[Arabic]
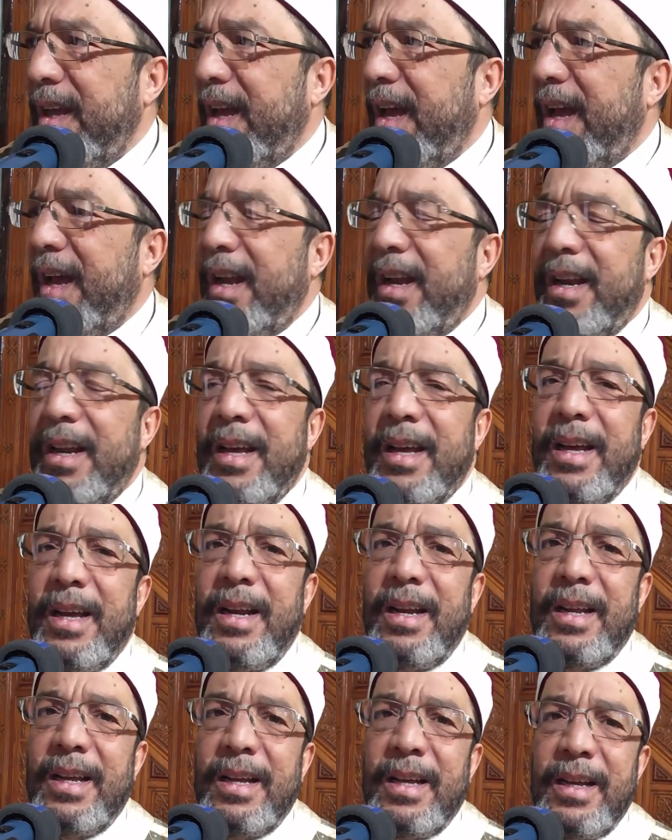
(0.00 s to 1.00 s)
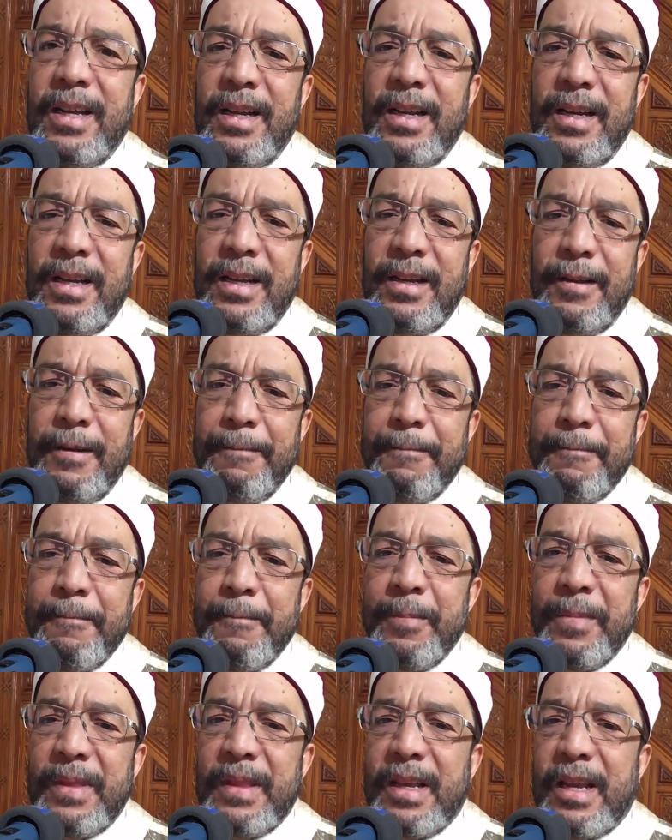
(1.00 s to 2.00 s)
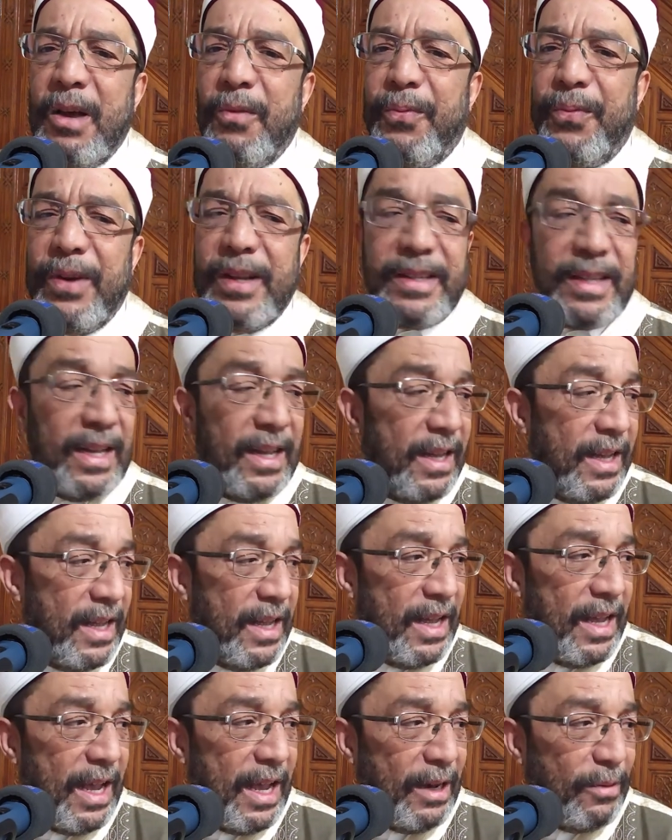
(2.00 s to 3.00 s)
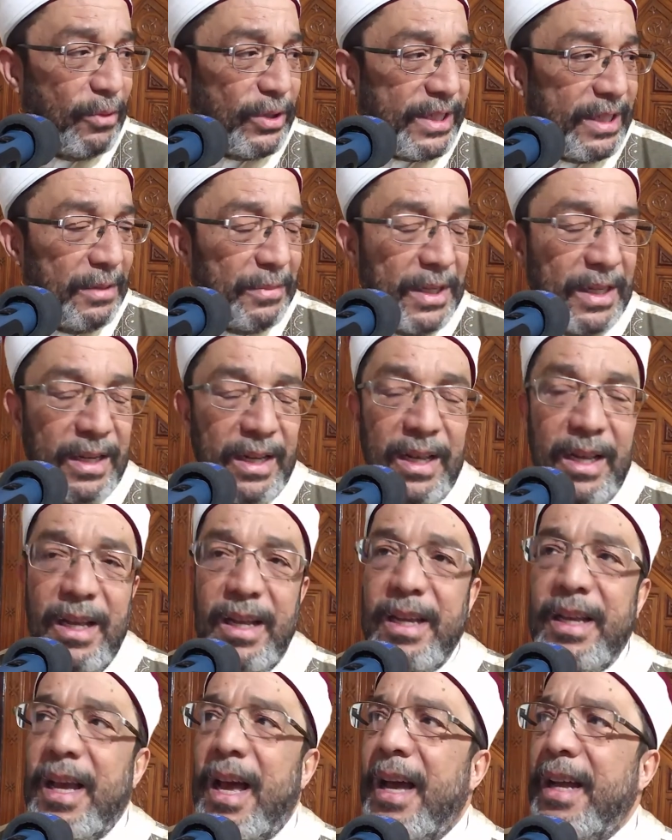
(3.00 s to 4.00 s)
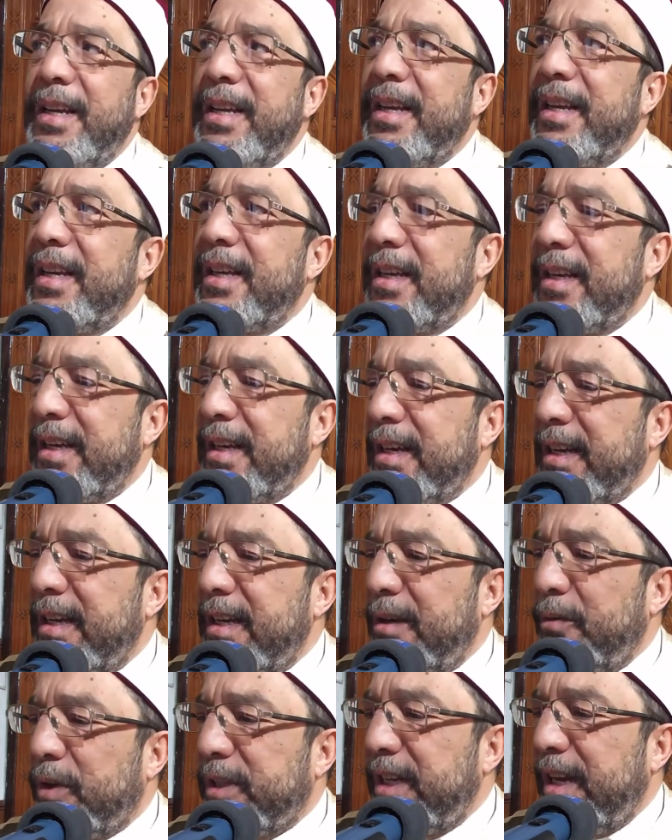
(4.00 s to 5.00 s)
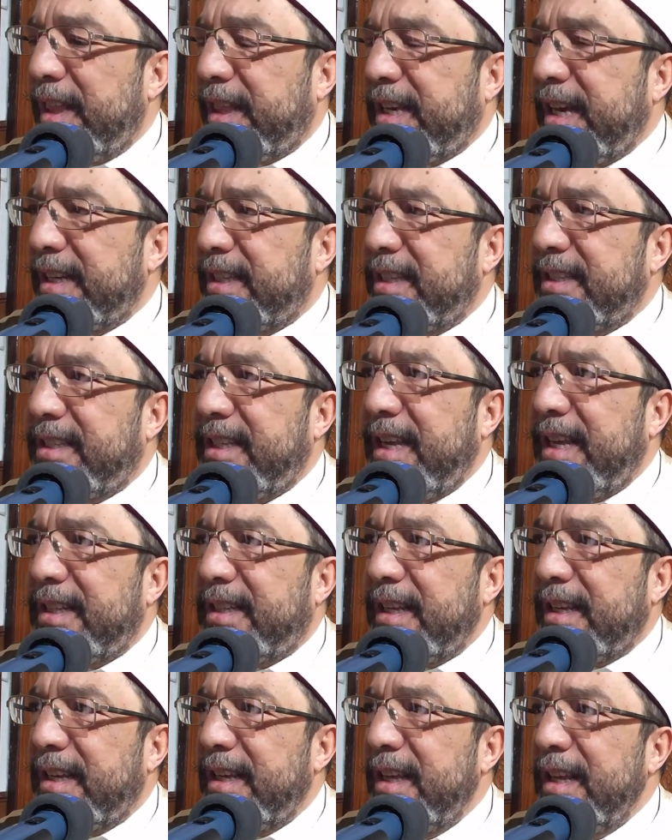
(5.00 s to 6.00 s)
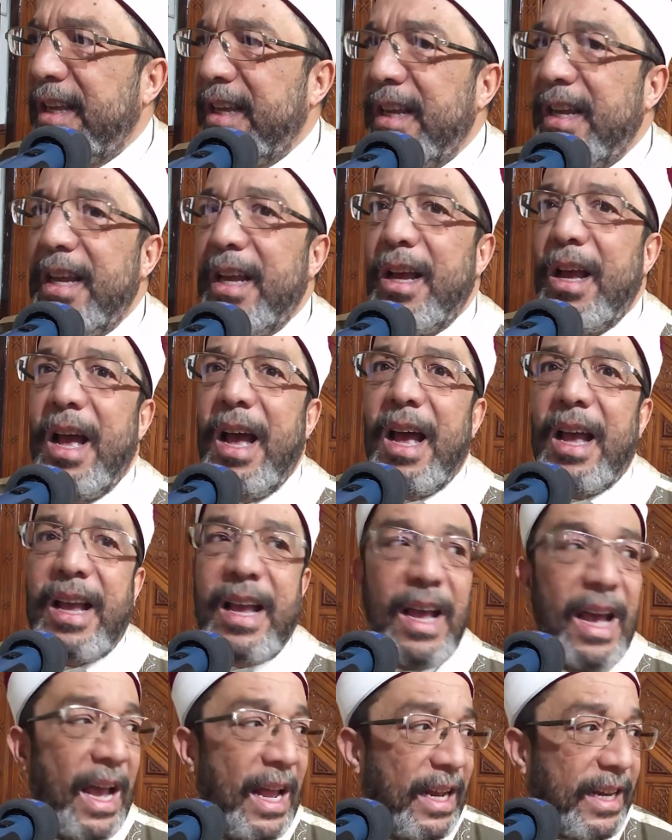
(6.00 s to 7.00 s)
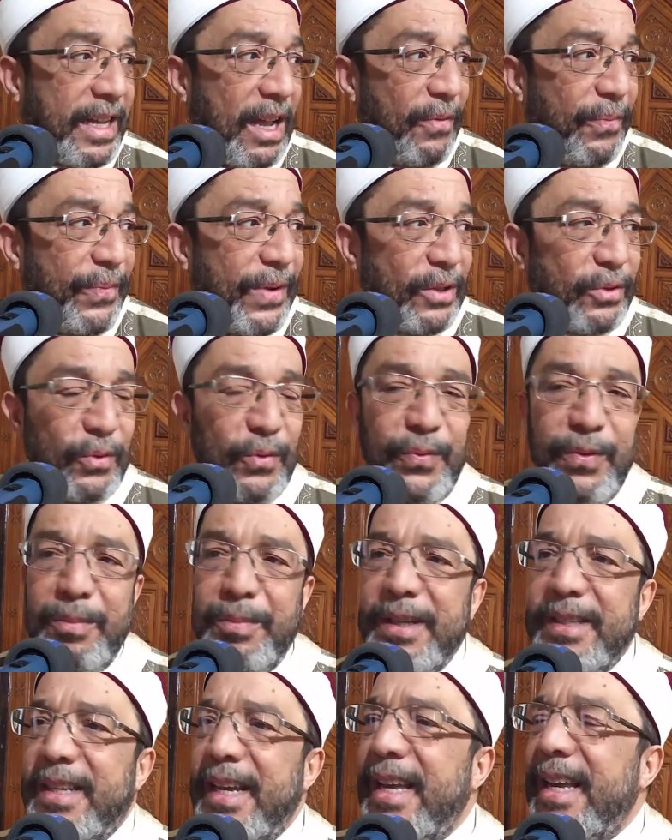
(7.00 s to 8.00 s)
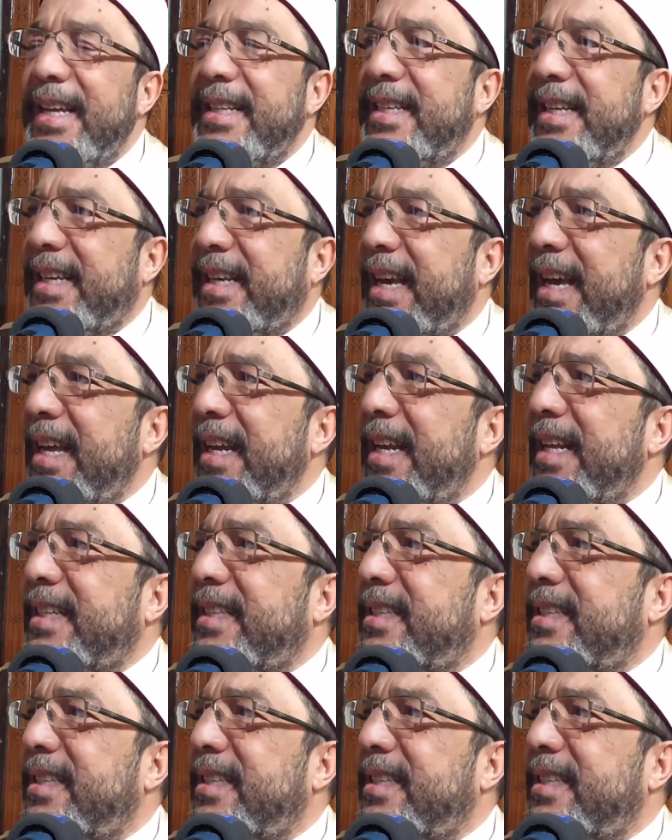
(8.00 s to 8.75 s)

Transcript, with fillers: ال... ال... ال... كفه المسلمين يعني آه، وقت اللي ذكرت سيادتك الكفه في البدايه كانت